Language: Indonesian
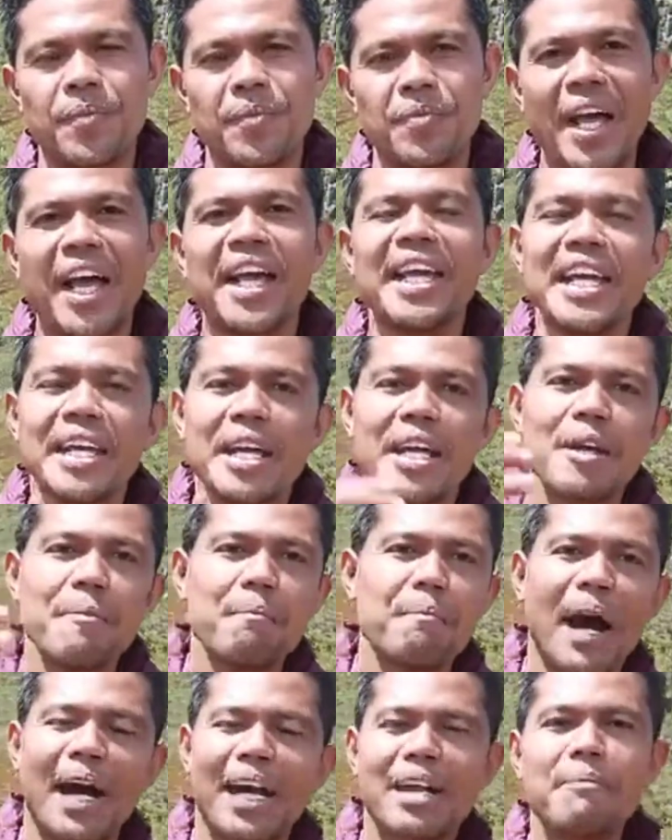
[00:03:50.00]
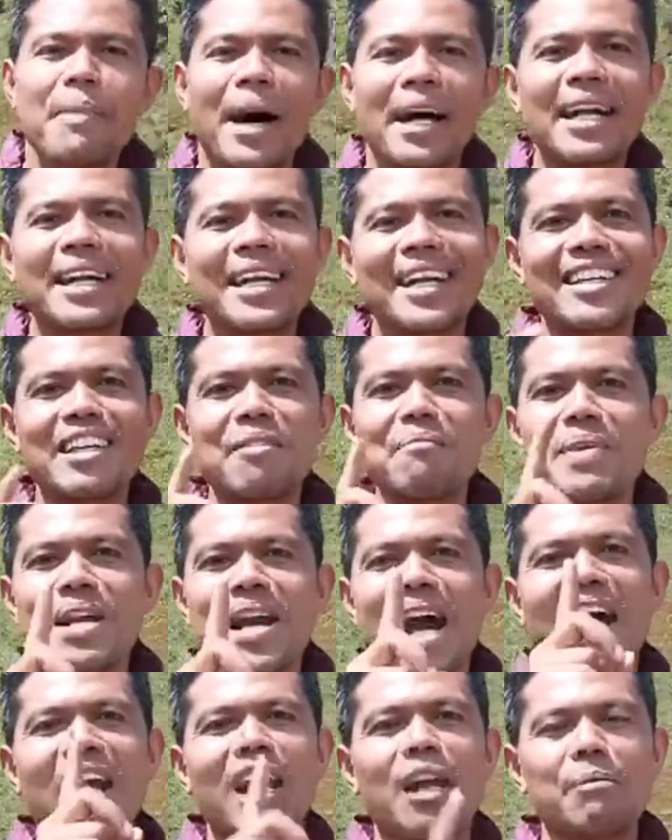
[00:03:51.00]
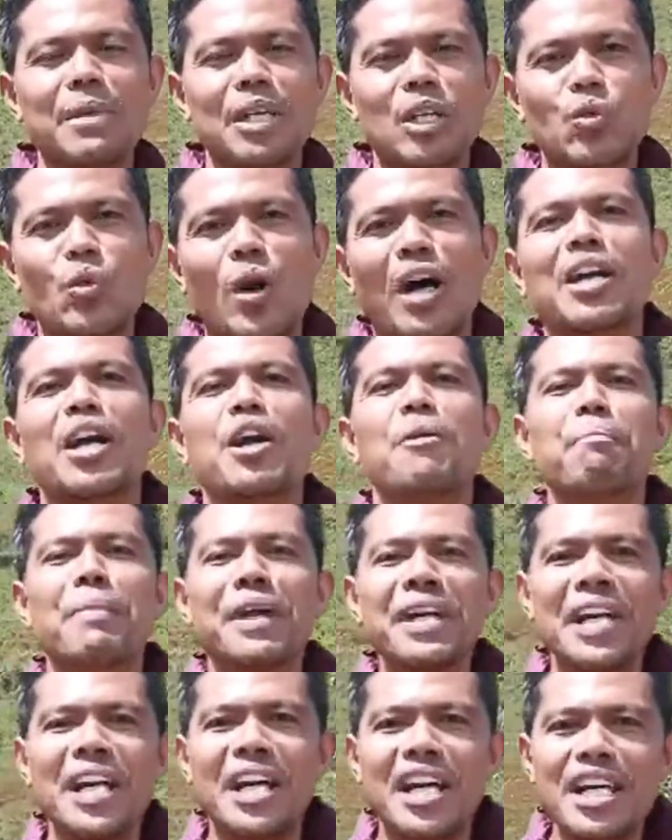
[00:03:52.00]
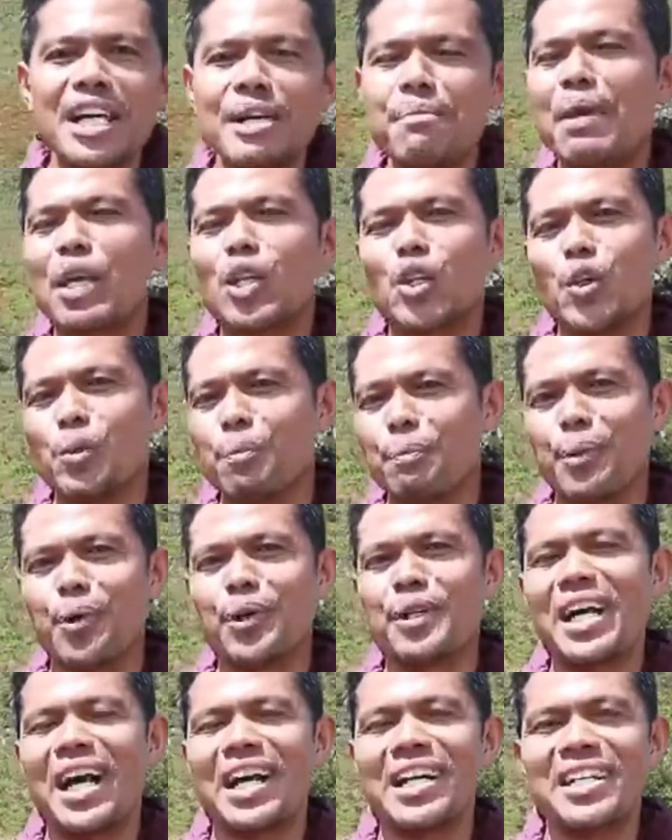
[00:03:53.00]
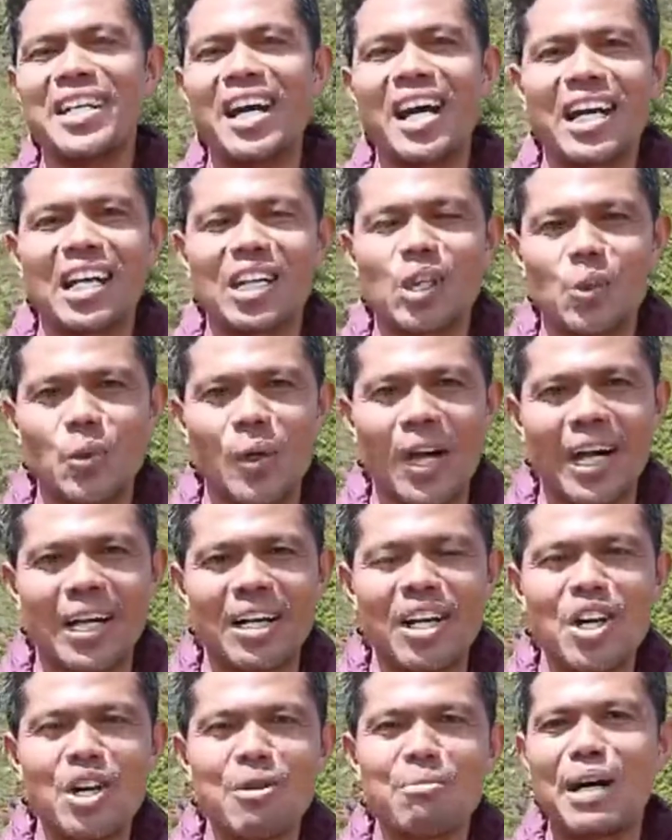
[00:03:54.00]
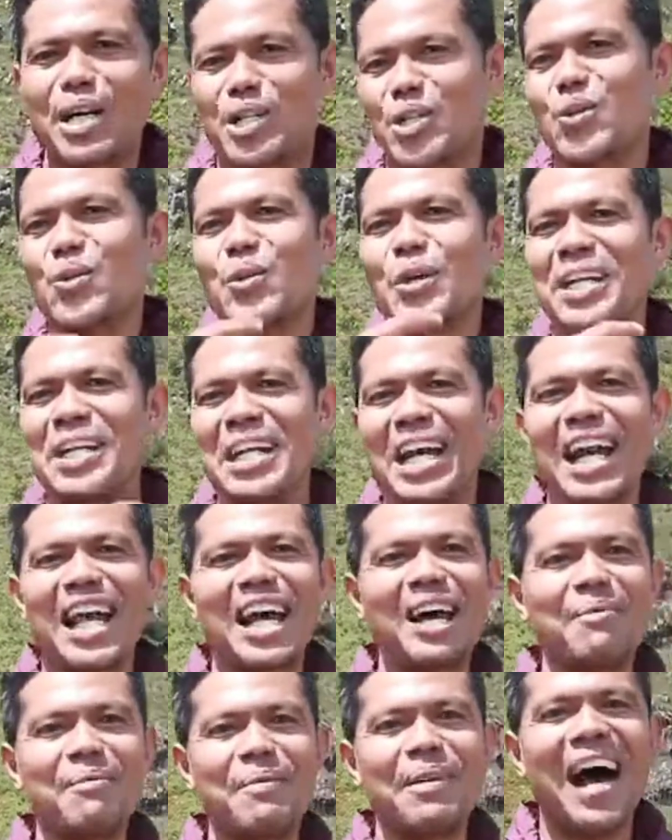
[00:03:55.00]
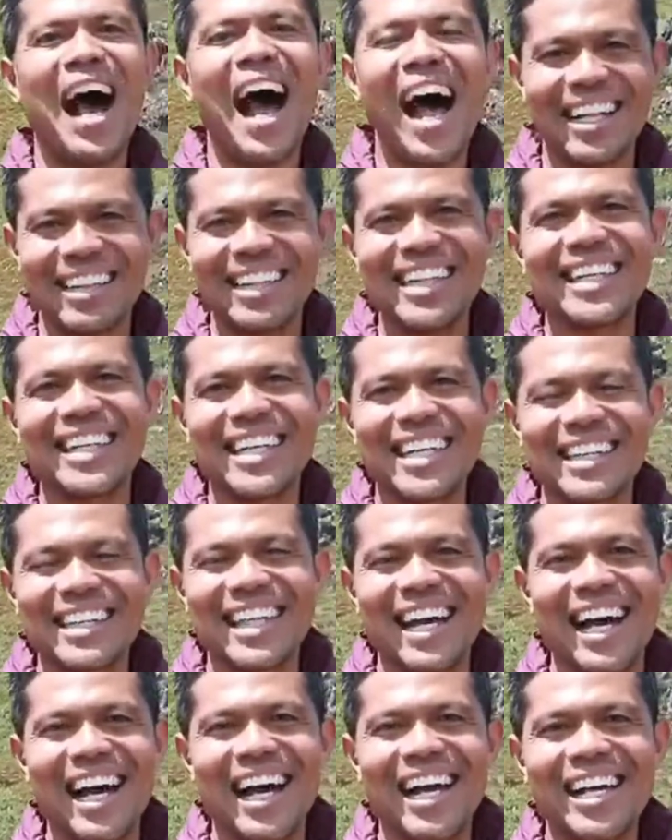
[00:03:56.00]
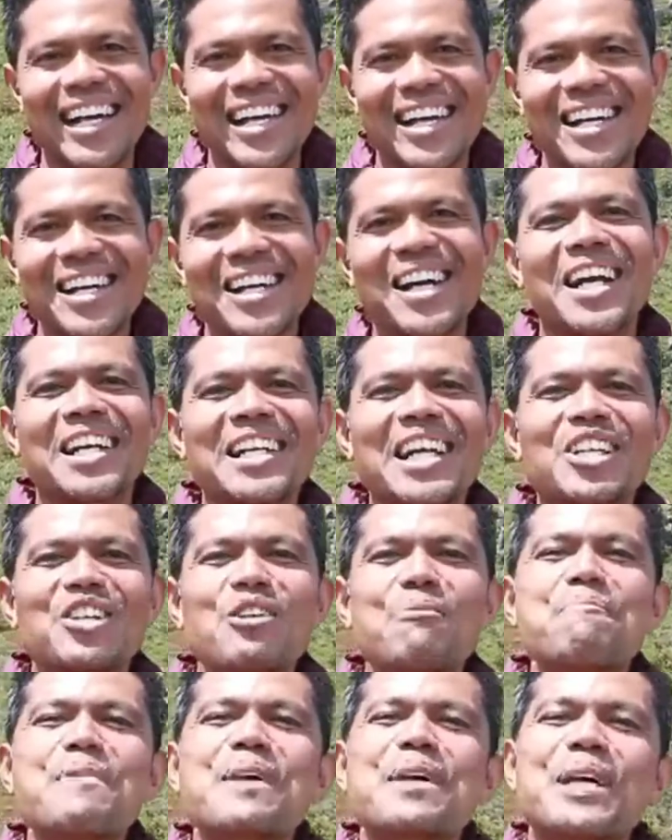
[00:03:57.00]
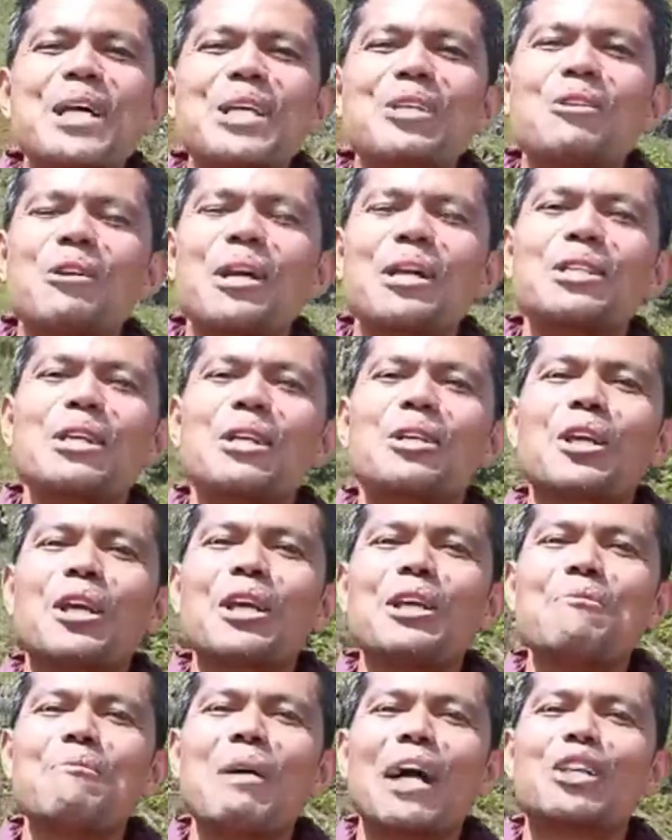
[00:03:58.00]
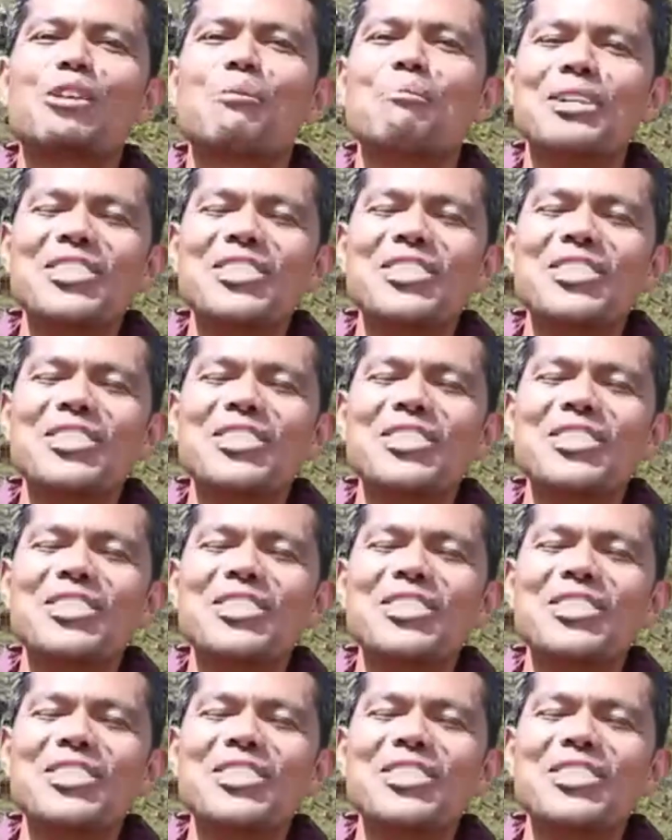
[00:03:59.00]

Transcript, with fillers: Nah ini bagaimana kita mengalami Tuhan, menerima tubuh dan darah Tuhan masuk ke dalam hati kita. Karena itu begitu kita terima itu